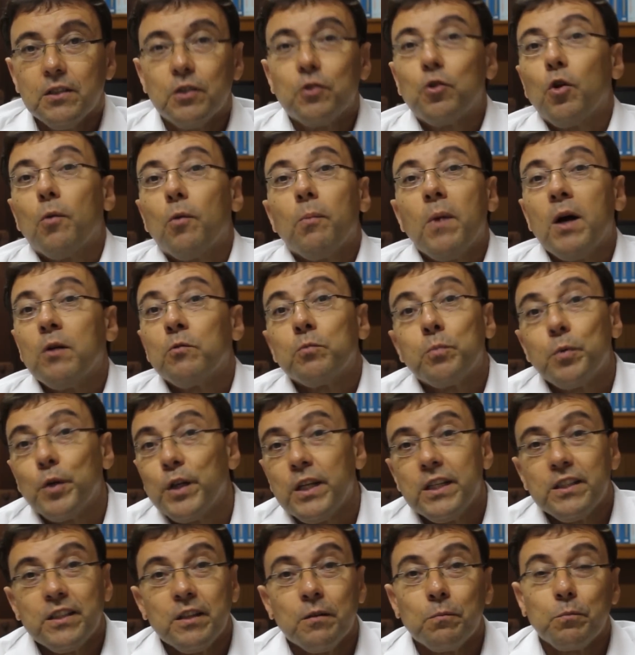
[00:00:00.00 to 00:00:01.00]
Se tomar,
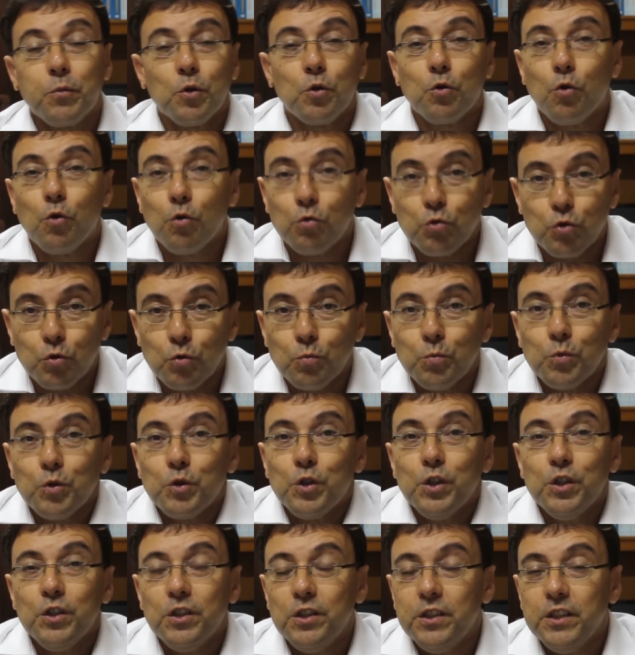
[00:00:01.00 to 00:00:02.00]
por exemplo, o consumo
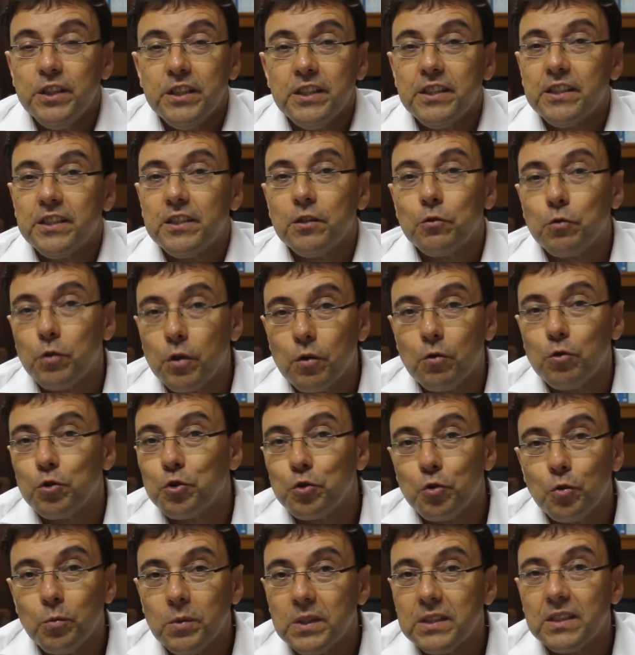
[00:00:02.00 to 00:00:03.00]
de diesel, que
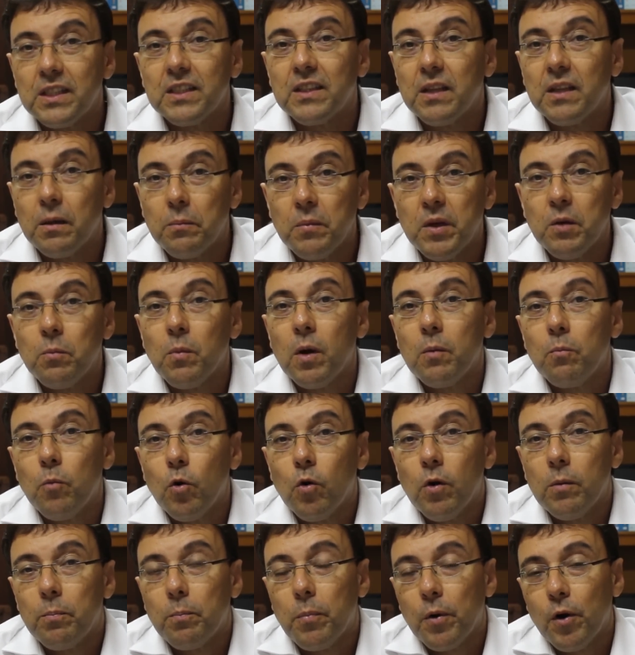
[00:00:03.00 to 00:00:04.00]
costuma ser também uma
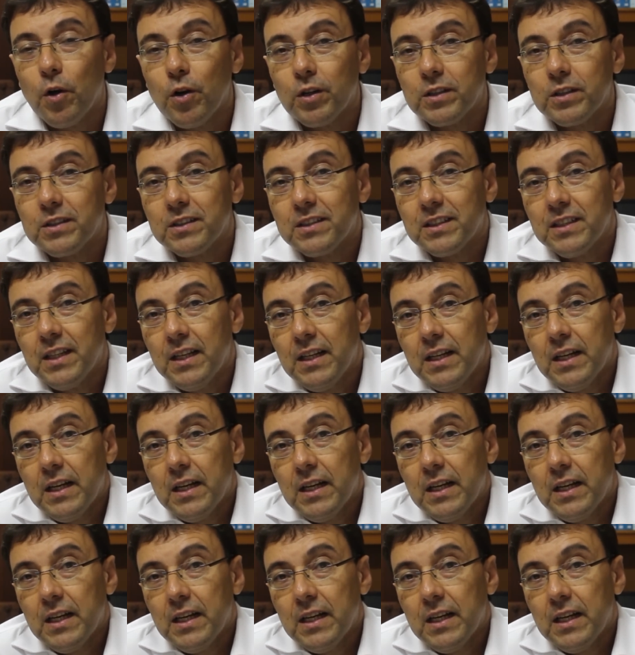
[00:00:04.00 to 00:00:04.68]
boa proxy